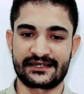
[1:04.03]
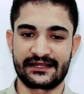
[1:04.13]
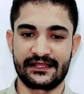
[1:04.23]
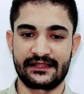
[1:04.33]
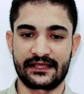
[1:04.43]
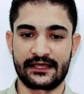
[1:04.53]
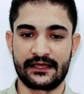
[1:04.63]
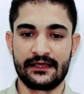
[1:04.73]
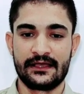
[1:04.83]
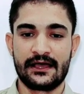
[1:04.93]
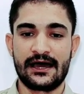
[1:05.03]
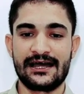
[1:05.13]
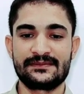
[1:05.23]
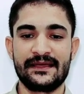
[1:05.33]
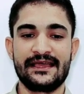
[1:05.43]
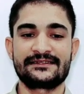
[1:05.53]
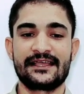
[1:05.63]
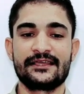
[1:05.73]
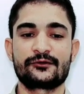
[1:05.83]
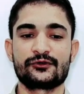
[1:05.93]
कर देते हैं आज मैं ऐसे
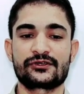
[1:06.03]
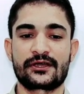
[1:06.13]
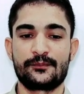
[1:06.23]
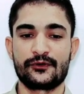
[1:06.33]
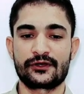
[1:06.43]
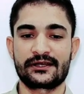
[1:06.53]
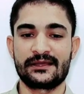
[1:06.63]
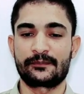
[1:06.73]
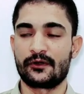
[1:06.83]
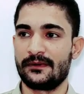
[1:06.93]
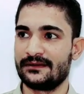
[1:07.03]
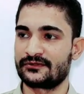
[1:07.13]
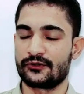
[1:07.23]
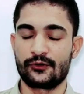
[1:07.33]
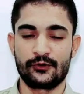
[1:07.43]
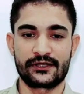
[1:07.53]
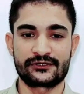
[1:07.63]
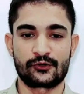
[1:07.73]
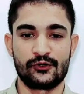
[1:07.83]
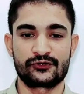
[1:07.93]
ही कुछ कंप्यूटर की प्रॉब्लम्स और उनके
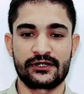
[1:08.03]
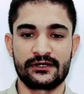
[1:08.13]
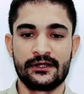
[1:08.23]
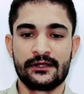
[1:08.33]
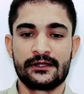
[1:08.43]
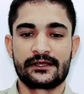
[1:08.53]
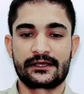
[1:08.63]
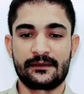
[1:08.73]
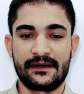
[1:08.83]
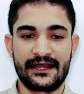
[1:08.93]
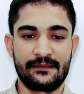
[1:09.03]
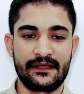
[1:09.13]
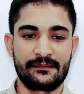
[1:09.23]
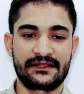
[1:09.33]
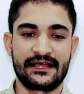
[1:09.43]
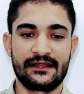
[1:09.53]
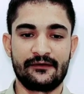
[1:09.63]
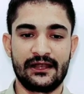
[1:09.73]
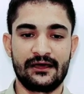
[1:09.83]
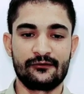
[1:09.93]
सॉल्यूशन के बारे में बताने
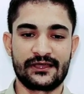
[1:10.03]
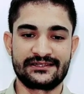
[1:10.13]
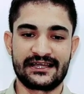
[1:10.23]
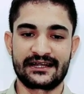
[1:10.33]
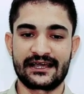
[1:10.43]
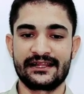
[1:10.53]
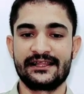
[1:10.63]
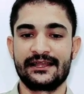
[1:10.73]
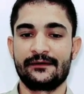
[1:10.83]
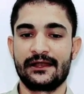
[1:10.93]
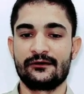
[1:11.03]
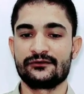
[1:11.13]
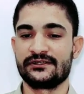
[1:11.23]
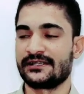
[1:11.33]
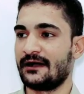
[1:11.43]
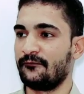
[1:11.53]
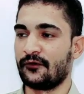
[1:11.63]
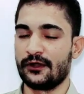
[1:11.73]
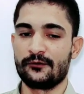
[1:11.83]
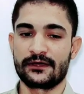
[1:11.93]
वाला हूँ या जानकारी देने वाला हूँ जिसे आप
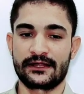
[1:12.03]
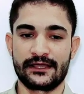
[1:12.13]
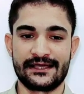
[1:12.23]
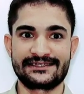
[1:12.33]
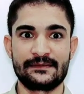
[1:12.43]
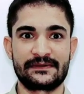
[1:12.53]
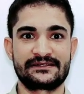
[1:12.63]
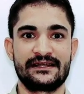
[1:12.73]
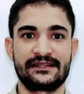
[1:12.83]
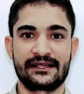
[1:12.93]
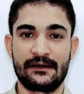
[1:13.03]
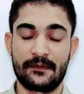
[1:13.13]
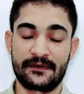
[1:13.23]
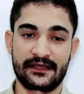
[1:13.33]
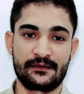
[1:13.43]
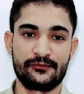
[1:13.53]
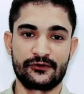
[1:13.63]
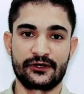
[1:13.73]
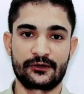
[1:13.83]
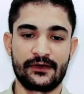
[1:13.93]
फॉलो करके 80 परसेंट तक आप अपने
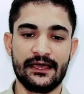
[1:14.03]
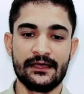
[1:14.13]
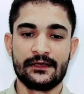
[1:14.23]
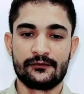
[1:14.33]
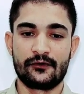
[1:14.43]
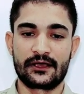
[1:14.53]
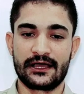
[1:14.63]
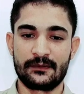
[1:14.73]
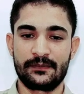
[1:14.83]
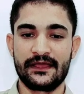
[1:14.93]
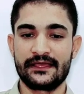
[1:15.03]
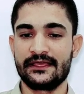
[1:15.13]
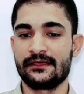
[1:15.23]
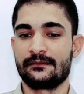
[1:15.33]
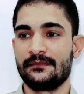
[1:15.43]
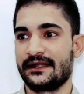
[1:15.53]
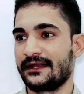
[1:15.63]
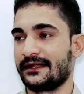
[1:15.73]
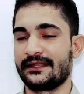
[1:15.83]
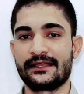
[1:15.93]
कंप्यूटर को है वो घर पे ही
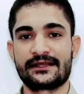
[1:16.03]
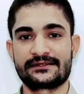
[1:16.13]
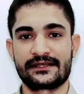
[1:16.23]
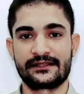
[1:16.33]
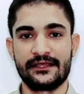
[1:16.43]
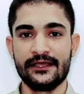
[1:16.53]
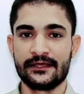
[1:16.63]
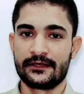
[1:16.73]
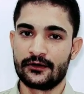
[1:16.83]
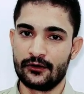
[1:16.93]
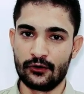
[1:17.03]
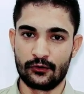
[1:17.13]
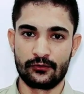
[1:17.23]
बैठे ठीक कर सकते हो